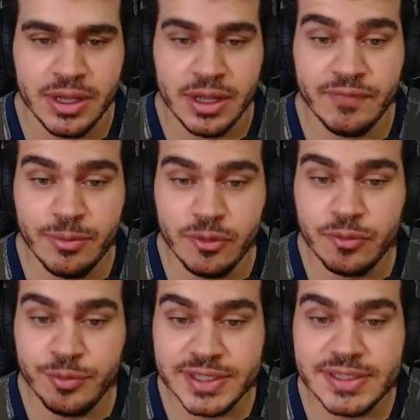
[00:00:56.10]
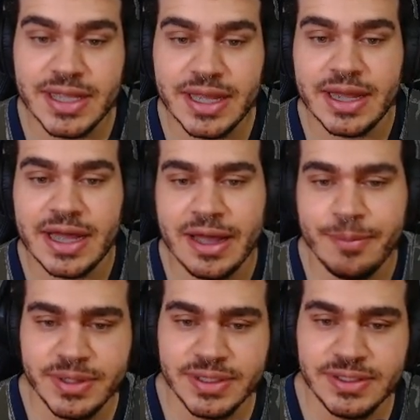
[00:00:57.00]
Vamos começar a
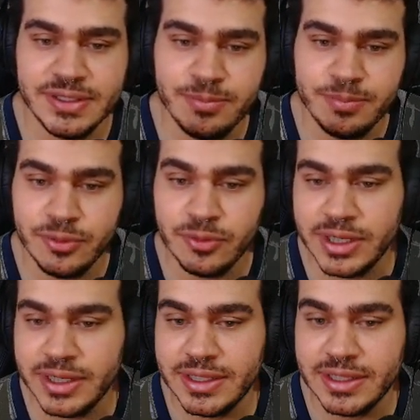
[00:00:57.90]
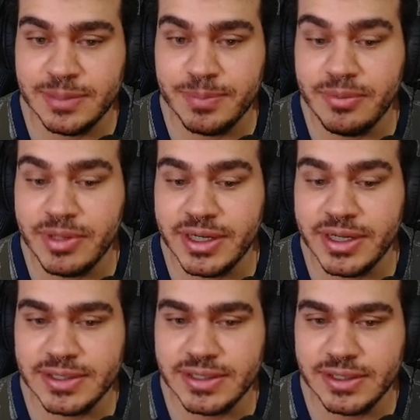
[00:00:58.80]
princípio aqui da primeira
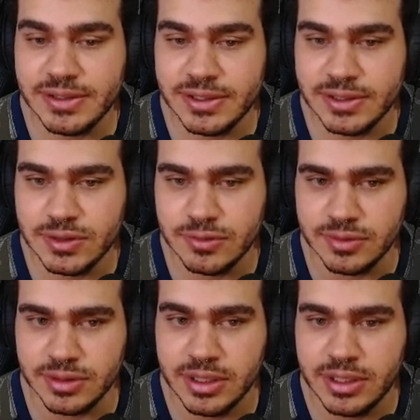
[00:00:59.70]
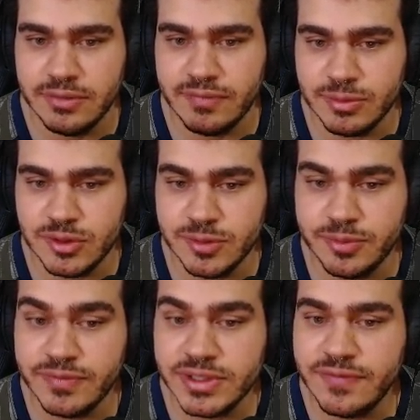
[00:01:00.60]
residência sua. Vamos supor que
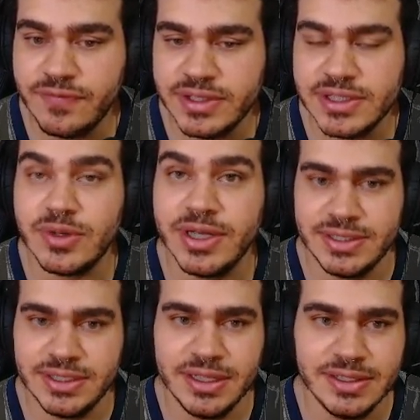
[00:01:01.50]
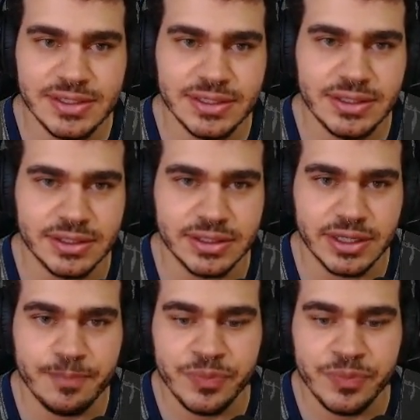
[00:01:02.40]
você fez a sua residência aqui, né?